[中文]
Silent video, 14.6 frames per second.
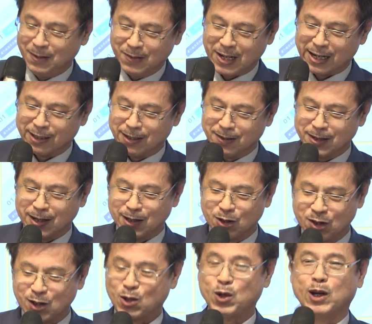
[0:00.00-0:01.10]
讲的这个
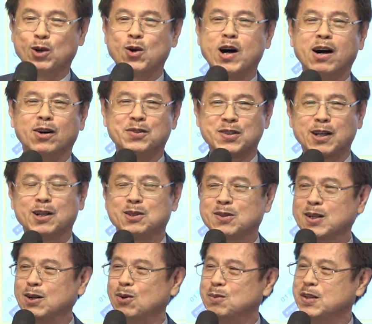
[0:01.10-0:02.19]
智慧化哈，这个
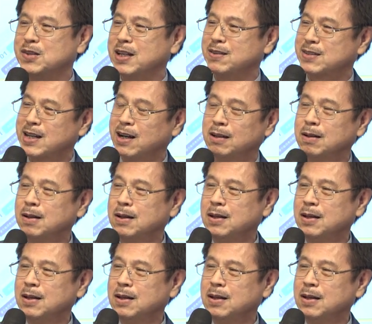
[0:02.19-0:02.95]
这个我们厂商。